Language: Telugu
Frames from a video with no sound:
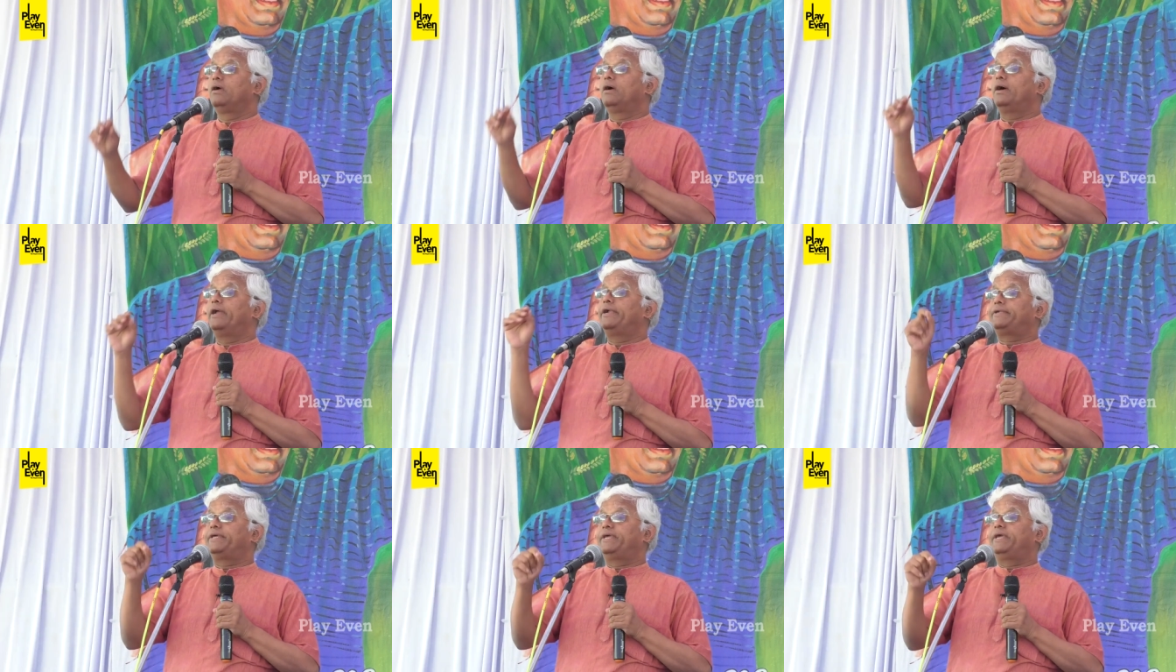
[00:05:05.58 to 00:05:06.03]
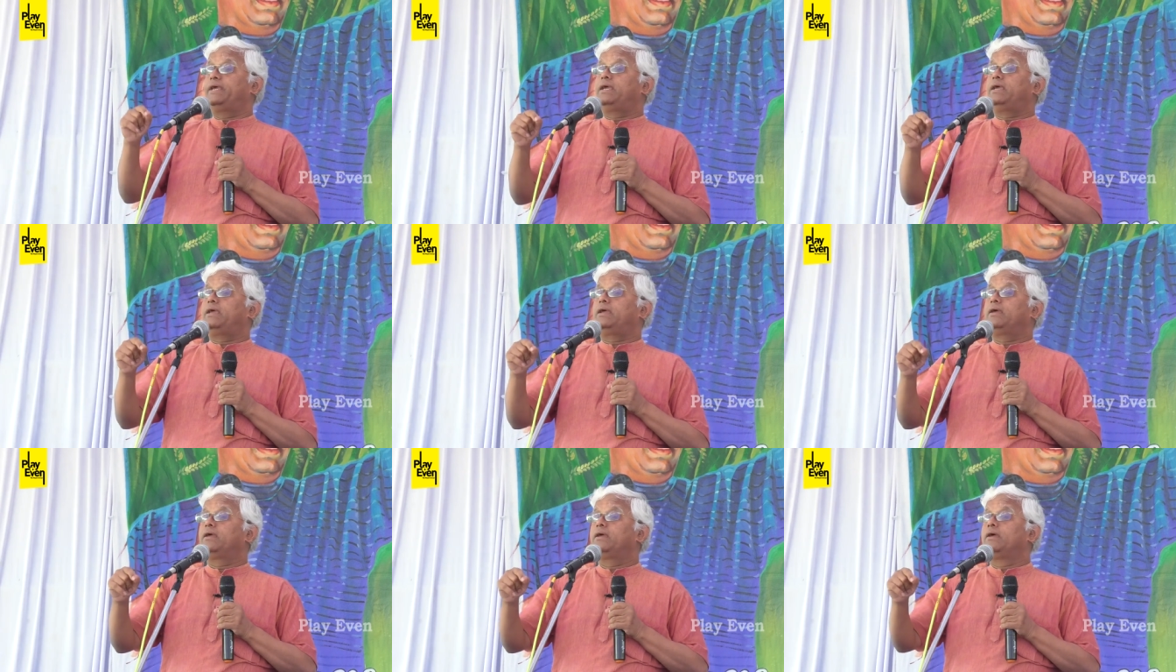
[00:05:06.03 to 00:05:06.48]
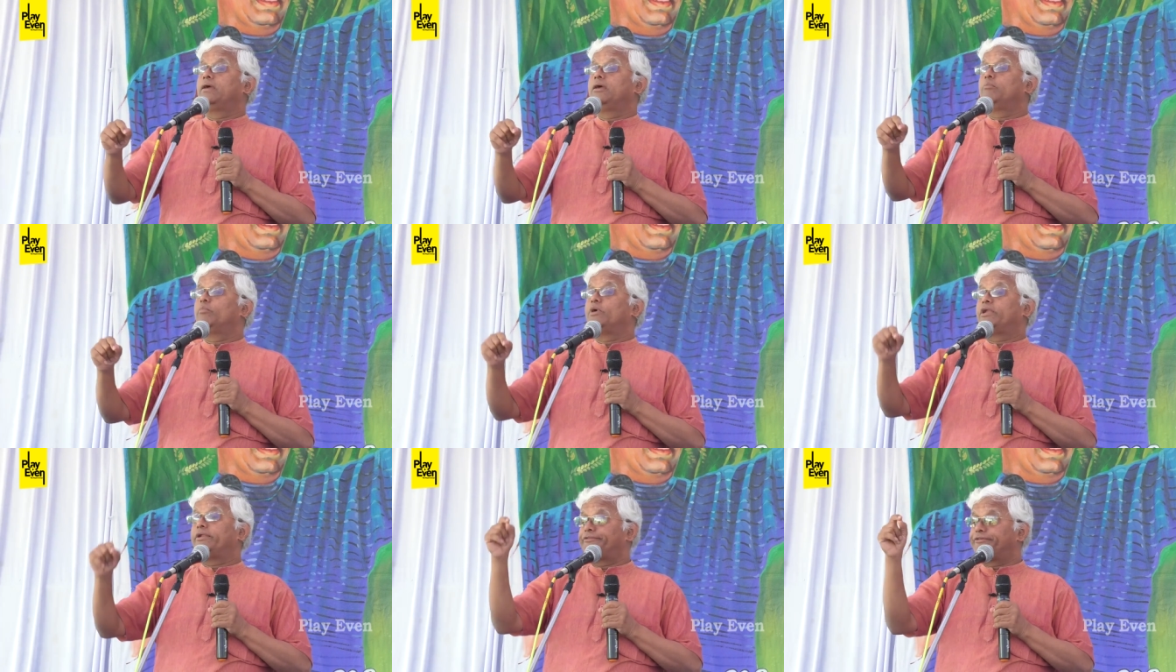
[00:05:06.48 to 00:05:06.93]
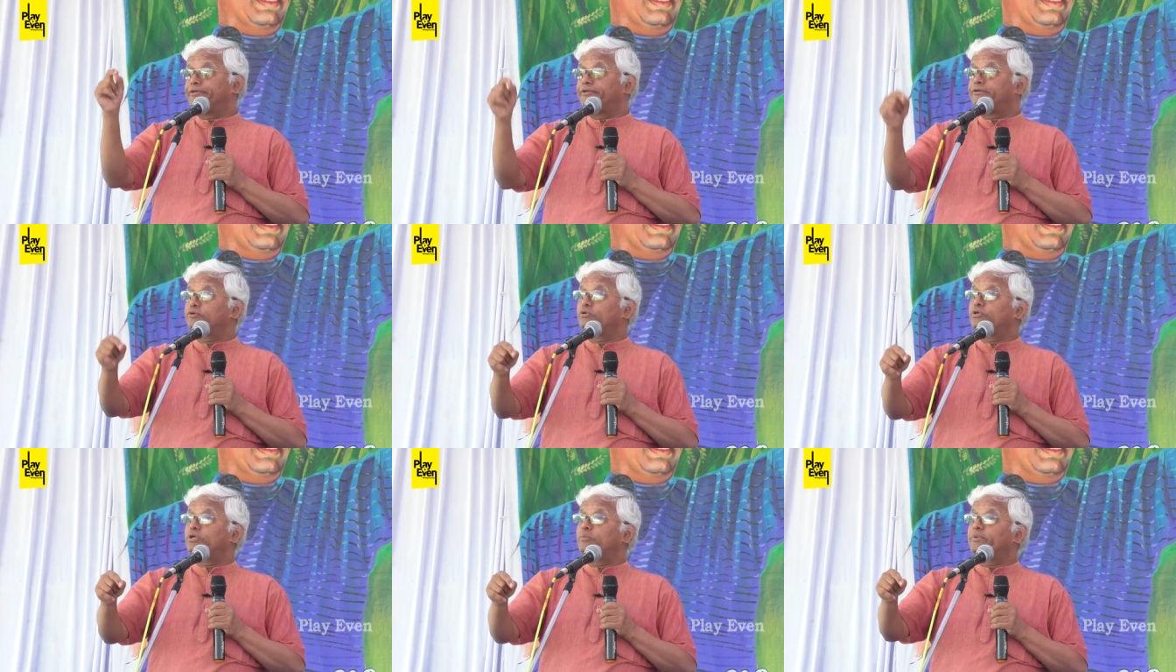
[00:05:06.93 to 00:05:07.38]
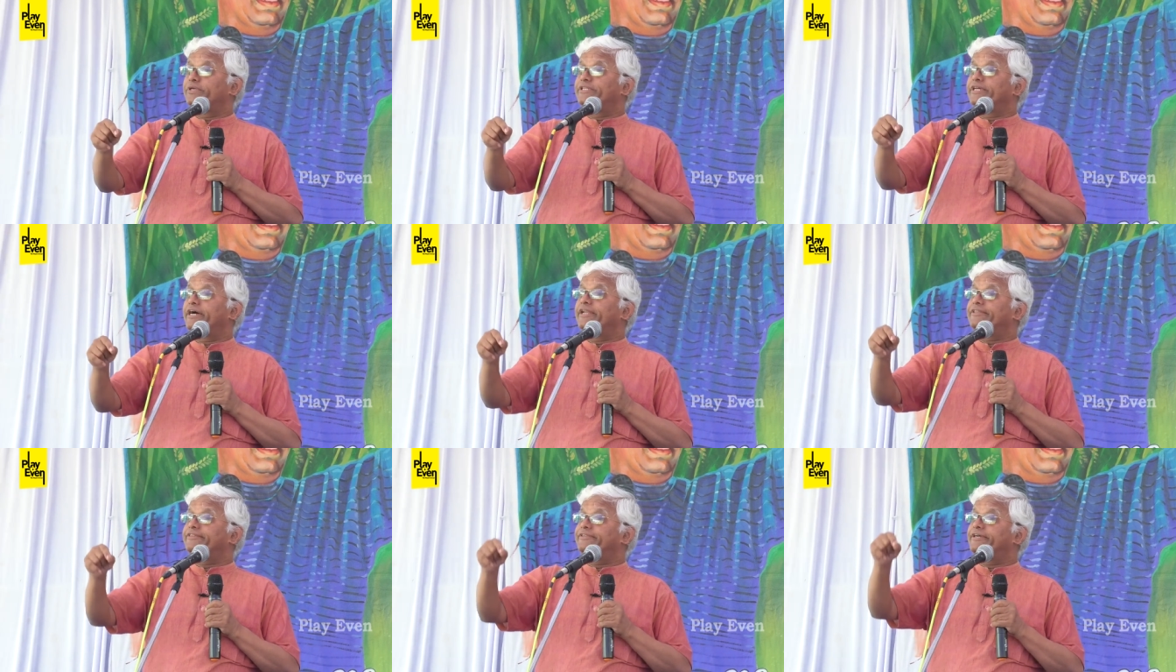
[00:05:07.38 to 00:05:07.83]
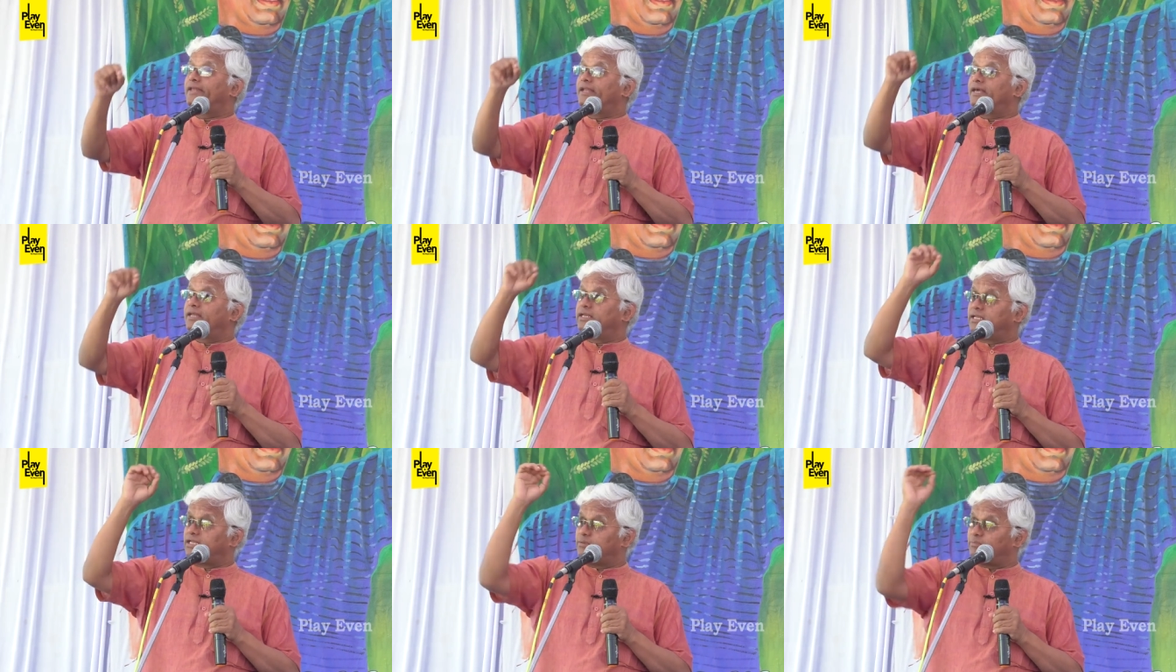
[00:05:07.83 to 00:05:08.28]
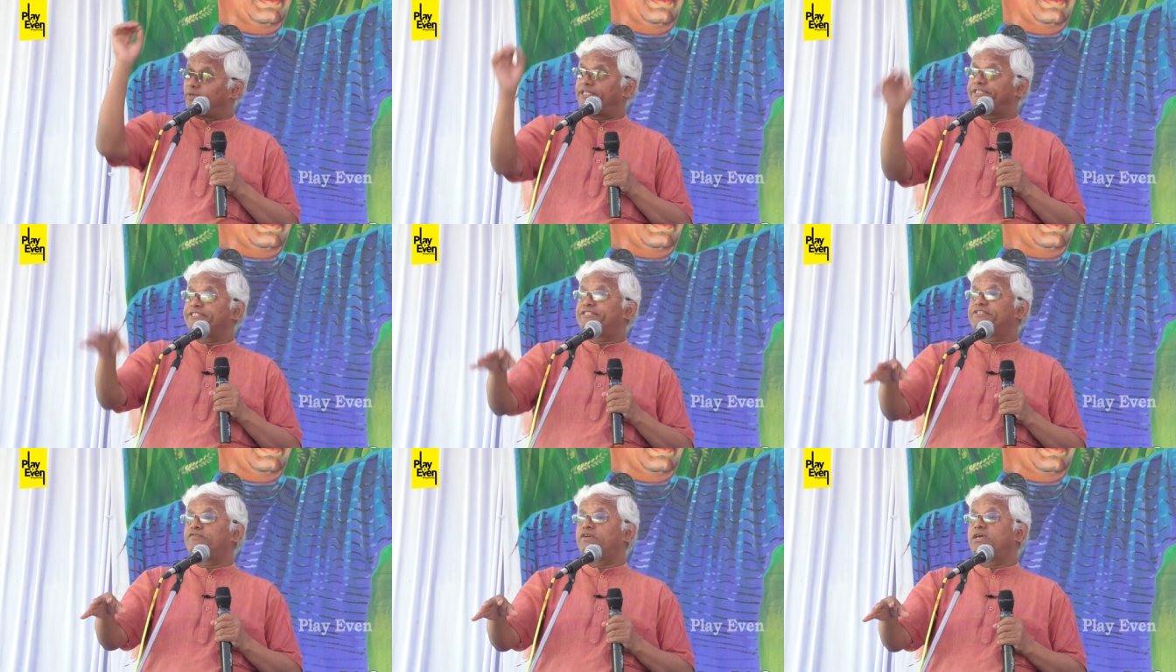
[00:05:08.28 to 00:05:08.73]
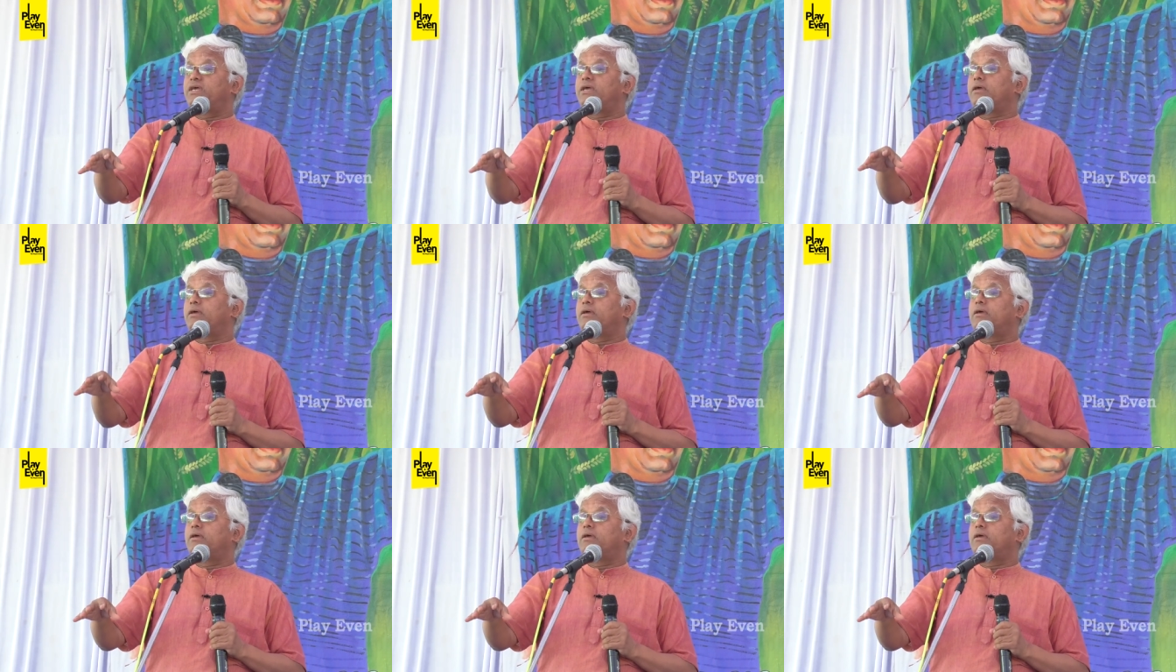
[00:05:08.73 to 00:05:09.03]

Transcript: అంటే మనం తింటున్న పదార్థాలన్నీ మంచివే